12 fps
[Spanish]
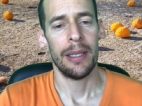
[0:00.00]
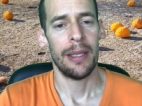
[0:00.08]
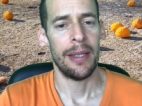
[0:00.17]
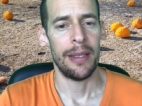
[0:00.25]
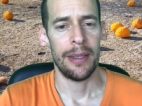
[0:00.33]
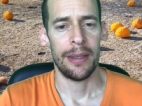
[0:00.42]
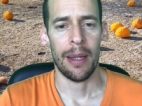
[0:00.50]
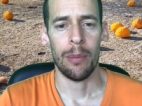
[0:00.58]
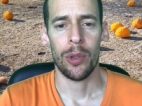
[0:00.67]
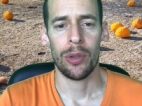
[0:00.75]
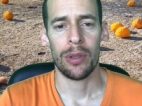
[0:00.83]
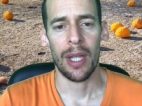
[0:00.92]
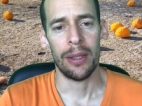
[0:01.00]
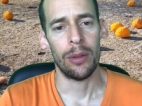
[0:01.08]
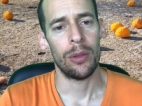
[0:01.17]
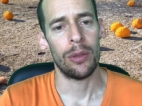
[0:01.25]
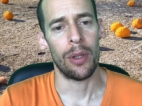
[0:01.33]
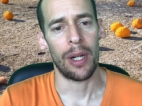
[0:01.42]
Necesitamos
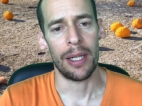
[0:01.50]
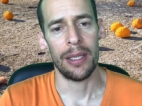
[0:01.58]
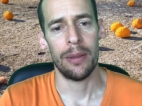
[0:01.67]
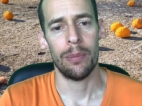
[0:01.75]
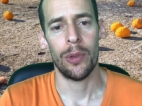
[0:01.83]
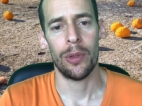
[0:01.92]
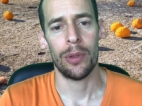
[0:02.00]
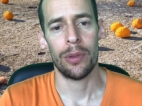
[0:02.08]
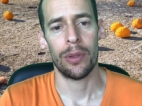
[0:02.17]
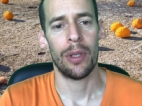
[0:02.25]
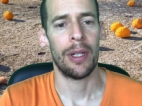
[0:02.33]
tantos organismos,